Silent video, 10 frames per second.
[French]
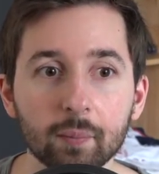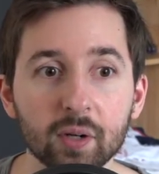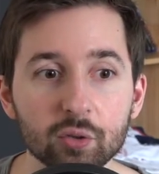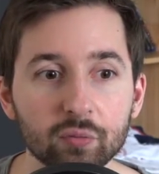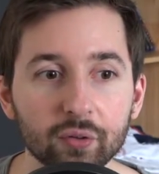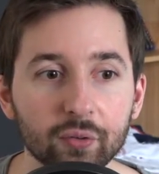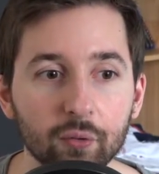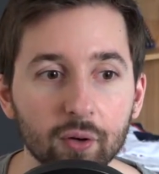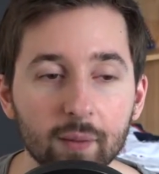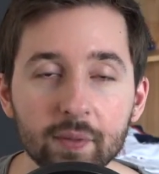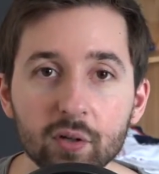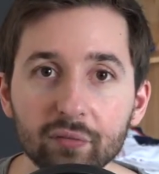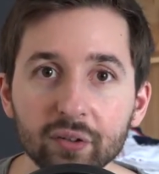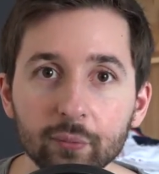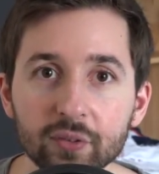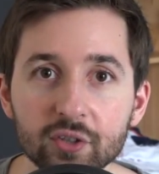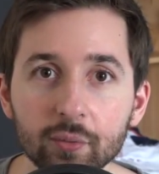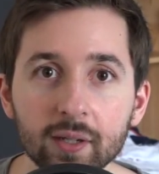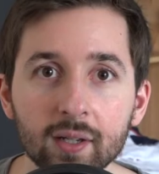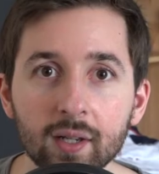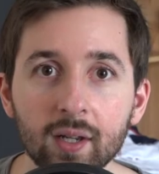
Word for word: bah je trouve que c'est encore la meilleure façon d'y jouer,